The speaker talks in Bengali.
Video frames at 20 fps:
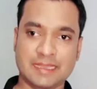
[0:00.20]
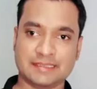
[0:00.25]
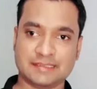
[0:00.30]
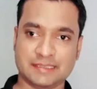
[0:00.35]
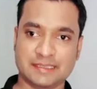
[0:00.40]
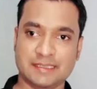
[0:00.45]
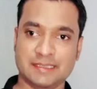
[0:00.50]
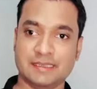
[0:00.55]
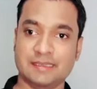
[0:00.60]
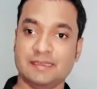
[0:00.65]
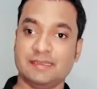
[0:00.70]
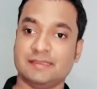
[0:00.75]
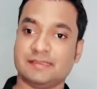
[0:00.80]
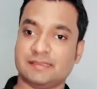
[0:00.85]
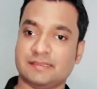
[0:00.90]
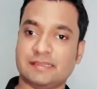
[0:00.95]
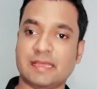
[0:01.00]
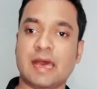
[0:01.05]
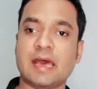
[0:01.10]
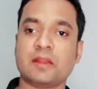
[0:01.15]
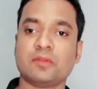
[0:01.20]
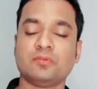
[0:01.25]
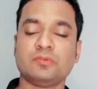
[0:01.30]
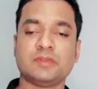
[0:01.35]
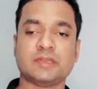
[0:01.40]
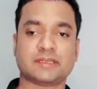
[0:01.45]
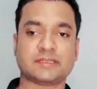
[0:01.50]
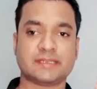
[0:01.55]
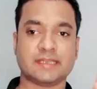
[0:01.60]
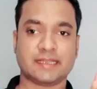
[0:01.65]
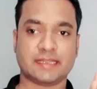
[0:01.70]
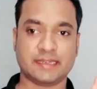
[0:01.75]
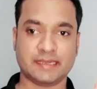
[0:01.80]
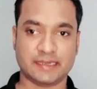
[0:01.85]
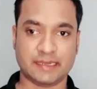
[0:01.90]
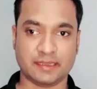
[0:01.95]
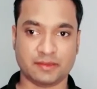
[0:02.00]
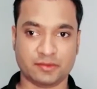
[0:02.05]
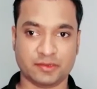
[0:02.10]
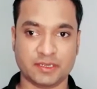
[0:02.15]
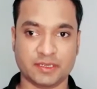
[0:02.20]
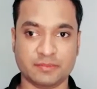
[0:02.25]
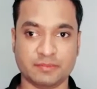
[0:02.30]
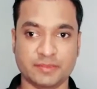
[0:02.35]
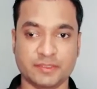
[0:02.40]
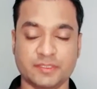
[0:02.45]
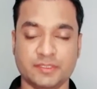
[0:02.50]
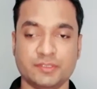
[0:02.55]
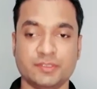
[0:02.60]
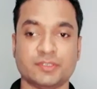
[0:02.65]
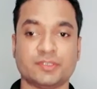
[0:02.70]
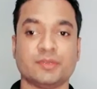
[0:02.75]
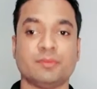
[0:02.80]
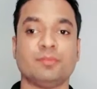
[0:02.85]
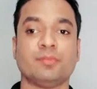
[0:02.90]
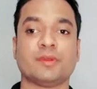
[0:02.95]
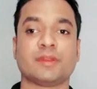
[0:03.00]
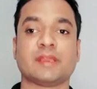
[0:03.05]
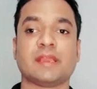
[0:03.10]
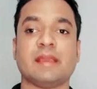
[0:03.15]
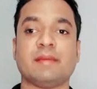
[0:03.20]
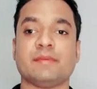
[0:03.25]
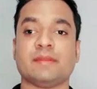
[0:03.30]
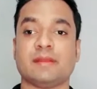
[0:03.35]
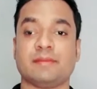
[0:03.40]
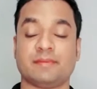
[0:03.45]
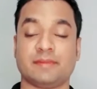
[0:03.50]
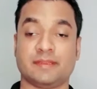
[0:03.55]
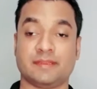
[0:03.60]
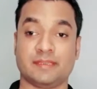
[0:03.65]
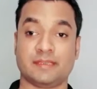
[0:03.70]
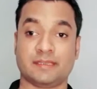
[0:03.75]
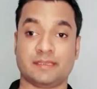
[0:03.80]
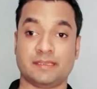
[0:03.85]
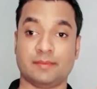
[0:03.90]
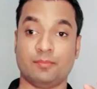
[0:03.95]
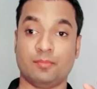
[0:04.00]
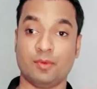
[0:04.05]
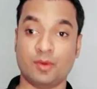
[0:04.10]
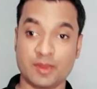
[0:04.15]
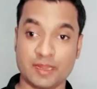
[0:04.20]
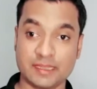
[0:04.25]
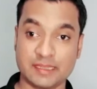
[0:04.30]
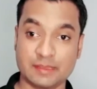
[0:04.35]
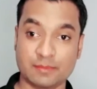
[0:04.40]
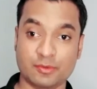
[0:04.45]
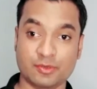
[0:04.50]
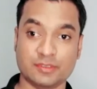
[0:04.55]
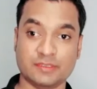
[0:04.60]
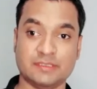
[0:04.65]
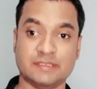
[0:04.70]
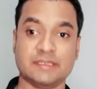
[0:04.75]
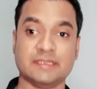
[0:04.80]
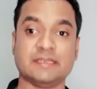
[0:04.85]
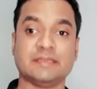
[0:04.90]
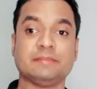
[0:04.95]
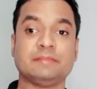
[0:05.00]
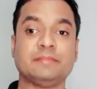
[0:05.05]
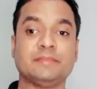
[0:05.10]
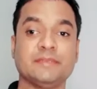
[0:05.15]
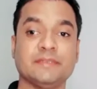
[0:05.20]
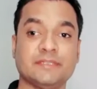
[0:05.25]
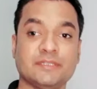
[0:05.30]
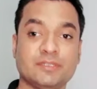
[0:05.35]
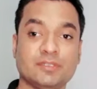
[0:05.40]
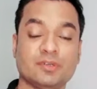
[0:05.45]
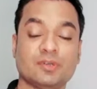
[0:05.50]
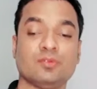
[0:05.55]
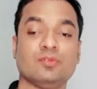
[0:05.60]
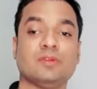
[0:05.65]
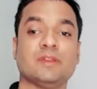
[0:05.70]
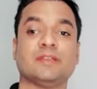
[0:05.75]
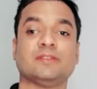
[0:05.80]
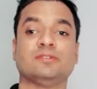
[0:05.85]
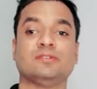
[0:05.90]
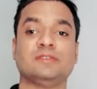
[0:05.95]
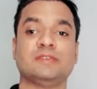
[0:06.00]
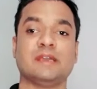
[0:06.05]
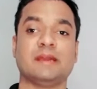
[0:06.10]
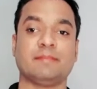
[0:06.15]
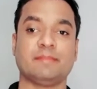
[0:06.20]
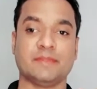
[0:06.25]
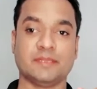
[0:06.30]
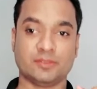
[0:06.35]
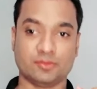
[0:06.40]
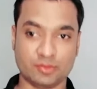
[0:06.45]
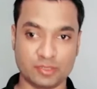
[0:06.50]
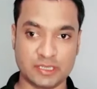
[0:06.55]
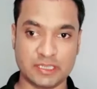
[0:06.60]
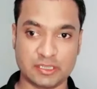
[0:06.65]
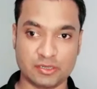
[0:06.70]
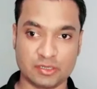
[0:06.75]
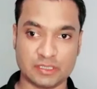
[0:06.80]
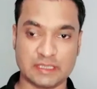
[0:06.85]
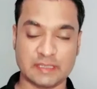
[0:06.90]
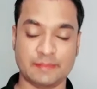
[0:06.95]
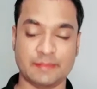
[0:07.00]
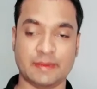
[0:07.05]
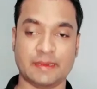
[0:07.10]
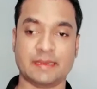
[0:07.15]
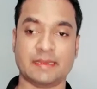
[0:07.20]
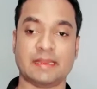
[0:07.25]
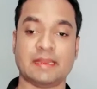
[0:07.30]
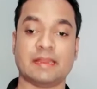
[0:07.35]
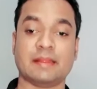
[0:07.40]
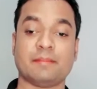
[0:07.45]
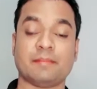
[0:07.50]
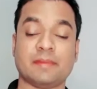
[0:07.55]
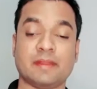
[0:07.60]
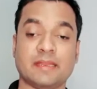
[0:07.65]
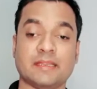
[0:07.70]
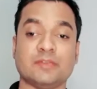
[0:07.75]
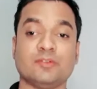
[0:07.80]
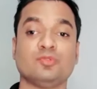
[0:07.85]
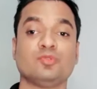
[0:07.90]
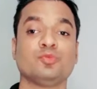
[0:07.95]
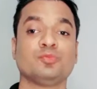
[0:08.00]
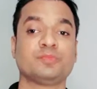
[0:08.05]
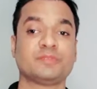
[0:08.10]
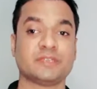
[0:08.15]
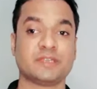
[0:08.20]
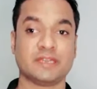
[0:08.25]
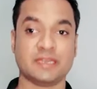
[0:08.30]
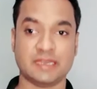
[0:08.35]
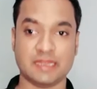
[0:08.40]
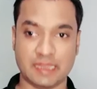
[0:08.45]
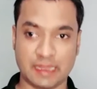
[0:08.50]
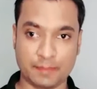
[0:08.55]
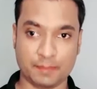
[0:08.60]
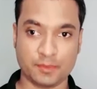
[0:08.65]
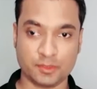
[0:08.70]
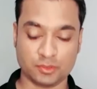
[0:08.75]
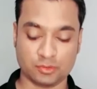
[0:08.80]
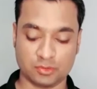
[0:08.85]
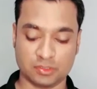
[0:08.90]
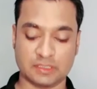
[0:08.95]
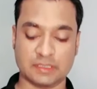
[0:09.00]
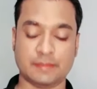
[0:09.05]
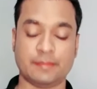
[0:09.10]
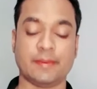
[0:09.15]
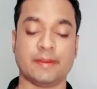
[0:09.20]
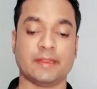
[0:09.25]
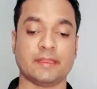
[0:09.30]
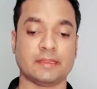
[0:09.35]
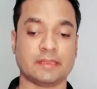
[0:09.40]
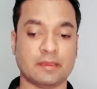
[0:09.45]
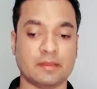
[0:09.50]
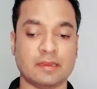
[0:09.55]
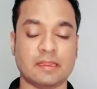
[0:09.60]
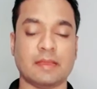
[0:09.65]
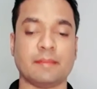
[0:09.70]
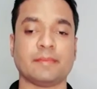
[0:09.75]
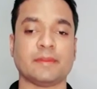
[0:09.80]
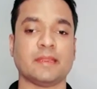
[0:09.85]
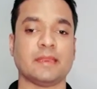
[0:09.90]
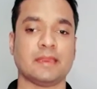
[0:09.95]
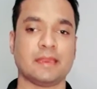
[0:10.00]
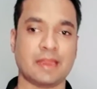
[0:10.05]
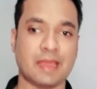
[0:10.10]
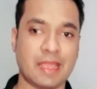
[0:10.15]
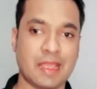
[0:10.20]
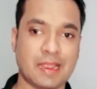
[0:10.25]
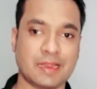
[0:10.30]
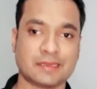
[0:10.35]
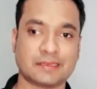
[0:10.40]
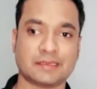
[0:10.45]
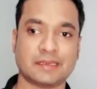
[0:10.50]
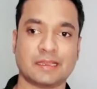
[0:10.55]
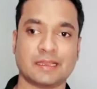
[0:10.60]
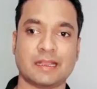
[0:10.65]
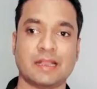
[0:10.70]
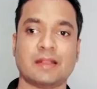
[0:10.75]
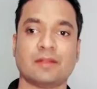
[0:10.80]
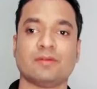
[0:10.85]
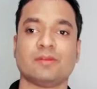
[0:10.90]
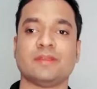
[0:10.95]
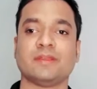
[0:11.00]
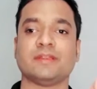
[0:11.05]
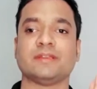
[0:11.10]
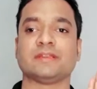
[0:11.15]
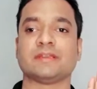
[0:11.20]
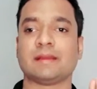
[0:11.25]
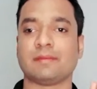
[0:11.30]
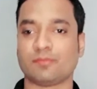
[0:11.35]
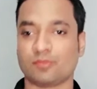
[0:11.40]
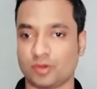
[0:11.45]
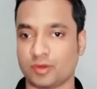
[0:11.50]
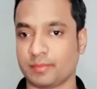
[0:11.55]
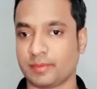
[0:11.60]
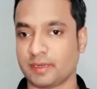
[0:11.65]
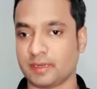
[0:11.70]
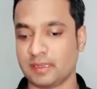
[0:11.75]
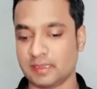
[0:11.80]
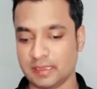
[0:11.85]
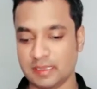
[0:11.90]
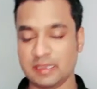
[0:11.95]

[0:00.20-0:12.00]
আজকে দারুণ একটা ক্যাটাগরির ভিডিও সম্পর্কে আমি আপনাদেরকে বলে দেব যে এই ভিডিওগুলো যদি আপনি তৈরি করতে পারেন আর আপনার ইউটিউব চ্যানেলে আপলোড করতে পারেন তাহলে আপনি লাখ টাকা করে ইনকাম করবেন